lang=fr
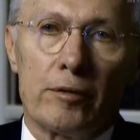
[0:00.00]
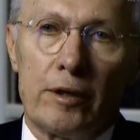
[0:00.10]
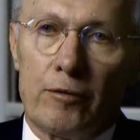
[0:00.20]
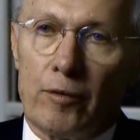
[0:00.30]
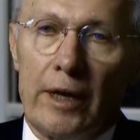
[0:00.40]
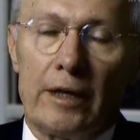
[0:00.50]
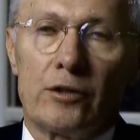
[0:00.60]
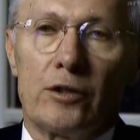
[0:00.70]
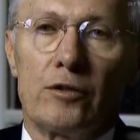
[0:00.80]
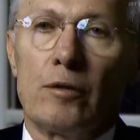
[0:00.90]
même si ce
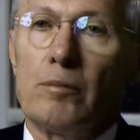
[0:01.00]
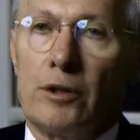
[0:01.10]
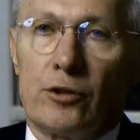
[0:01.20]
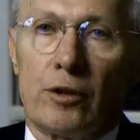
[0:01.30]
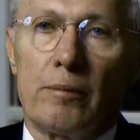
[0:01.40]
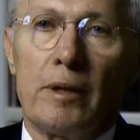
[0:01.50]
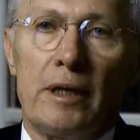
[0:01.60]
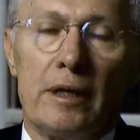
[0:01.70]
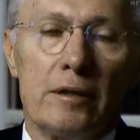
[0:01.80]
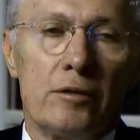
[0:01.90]
n'est pas le cas de la France.